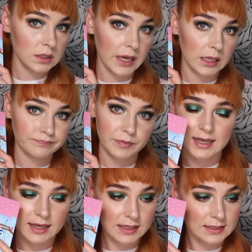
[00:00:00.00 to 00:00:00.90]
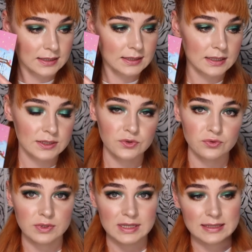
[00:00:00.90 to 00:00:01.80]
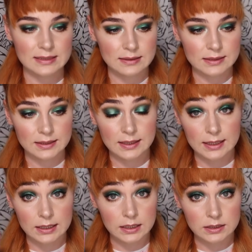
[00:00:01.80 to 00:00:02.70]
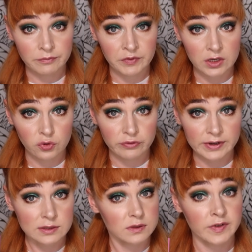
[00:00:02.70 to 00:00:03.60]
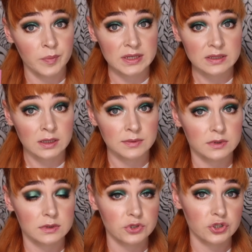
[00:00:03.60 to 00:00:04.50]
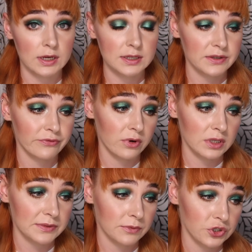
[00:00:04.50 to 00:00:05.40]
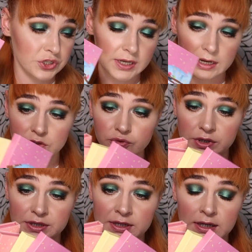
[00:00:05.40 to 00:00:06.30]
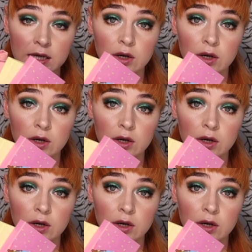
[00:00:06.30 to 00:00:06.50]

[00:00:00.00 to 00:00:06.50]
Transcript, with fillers: Ja, sage ich jetzt nichts dazu, ist hier in dem Video, falls du es verpasst haben solltest. Stelle ich sie vor, swatche ich alle durch.